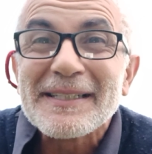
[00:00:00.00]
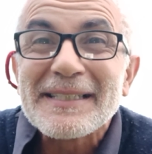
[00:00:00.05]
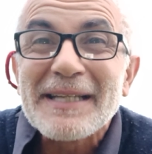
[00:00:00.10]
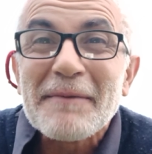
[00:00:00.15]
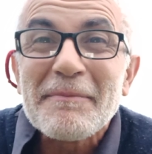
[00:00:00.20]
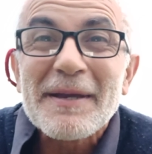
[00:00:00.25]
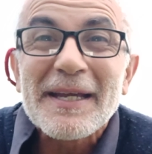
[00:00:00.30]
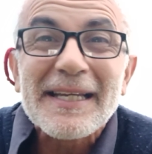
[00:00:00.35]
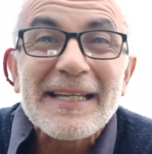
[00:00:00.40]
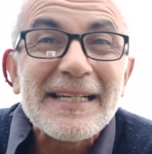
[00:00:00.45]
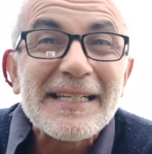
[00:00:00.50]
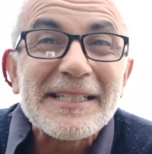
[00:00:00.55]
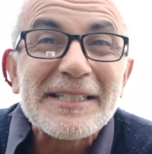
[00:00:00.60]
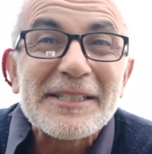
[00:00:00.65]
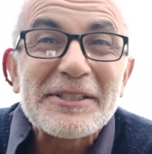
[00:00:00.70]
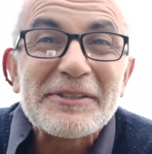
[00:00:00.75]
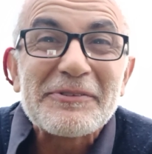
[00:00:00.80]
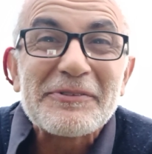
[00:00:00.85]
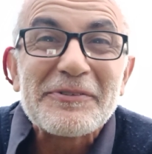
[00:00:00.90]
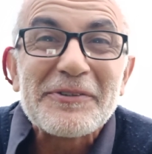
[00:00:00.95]
Sabe
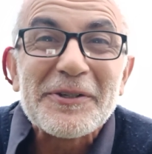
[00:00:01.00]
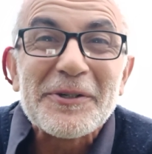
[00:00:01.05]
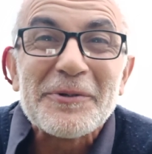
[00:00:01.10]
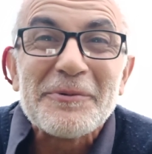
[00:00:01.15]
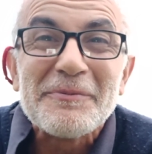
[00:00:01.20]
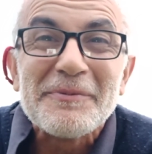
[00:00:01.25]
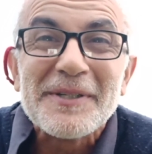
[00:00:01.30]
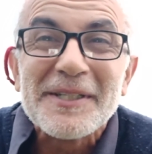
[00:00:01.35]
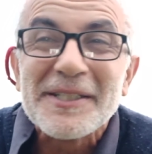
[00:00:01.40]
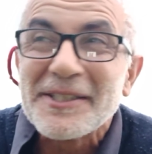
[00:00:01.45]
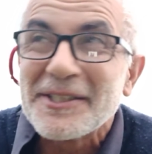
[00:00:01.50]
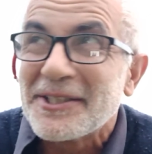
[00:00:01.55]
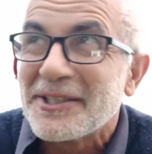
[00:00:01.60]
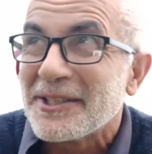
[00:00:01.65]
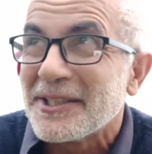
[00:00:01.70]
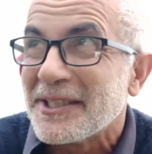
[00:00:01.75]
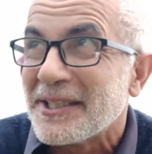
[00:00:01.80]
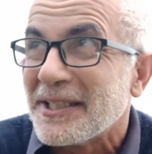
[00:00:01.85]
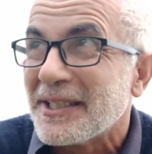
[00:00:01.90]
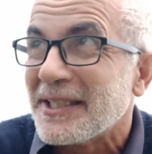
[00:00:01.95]
aqueles filmes
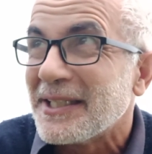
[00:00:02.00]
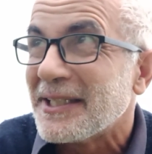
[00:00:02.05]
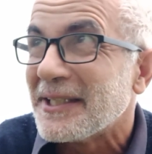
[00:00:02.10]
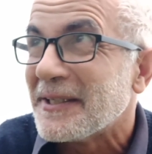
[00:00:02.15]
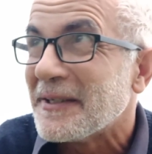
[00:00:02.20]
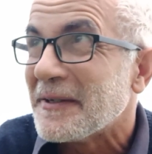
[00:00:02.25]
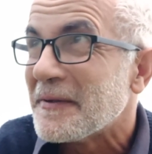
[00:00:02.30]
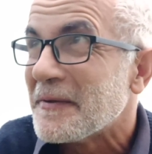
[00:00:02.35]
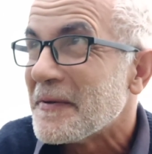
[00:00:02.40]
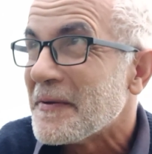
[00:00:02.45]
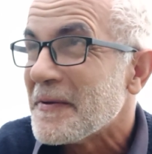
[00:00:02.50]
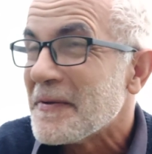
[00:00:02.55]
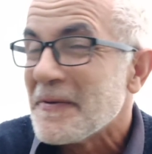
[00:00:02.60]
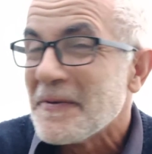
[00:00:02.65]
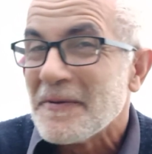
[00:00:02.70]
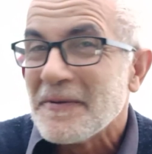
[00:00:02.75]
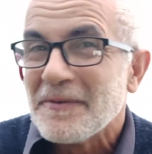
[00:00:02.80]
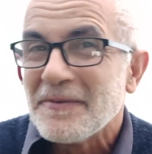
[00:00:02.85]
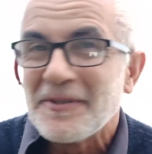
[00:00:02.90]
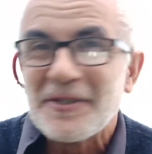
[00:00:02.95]
de,
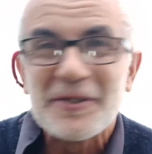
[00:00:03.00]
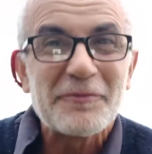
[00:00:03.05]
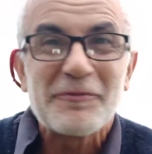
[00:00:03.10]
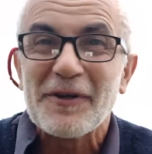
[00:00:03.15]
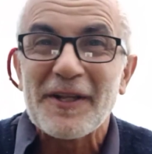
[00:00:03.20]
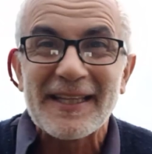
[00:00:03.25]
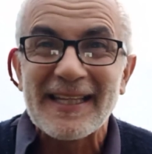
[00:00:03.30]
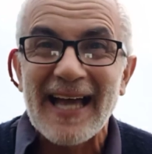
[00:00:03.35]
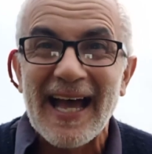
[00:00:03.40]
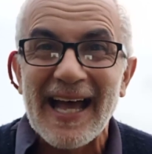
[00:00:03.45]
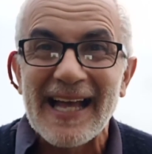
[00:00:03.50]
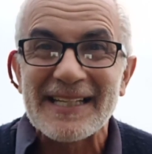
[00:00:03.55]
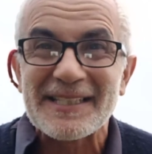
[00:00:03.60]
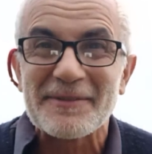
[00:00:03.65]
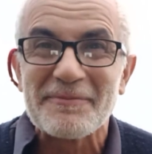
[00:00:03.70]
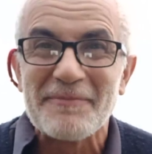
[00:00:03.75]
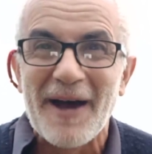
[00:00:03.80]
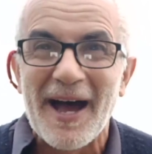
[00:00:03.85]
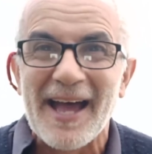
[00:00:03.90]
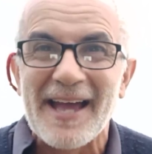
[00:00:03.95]
de
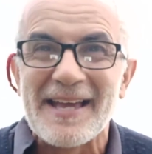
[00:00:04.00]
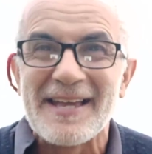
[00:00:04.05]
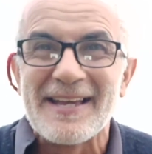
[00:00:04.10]
fantasma?